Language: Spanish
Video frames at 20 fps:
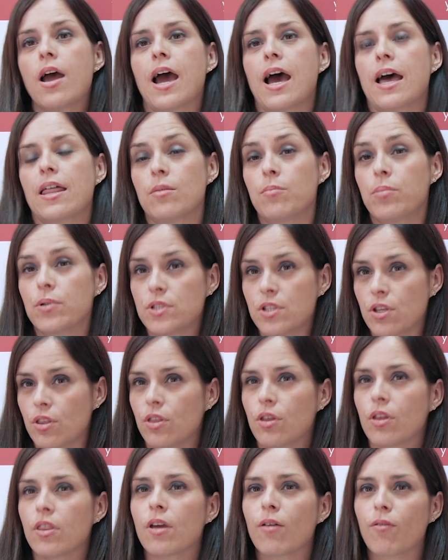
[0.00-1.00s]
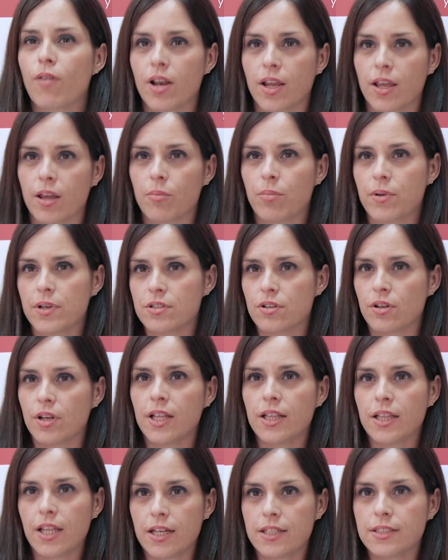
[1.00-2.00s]
a disposición de cualquier
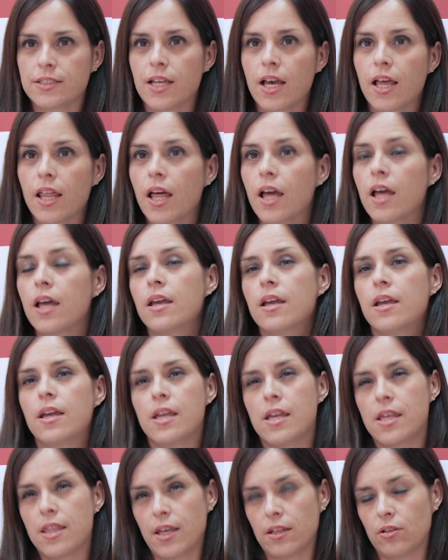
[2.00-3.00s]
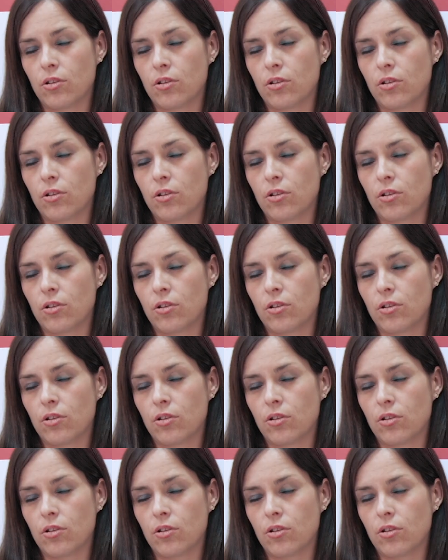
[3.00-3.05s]
persona interesada y de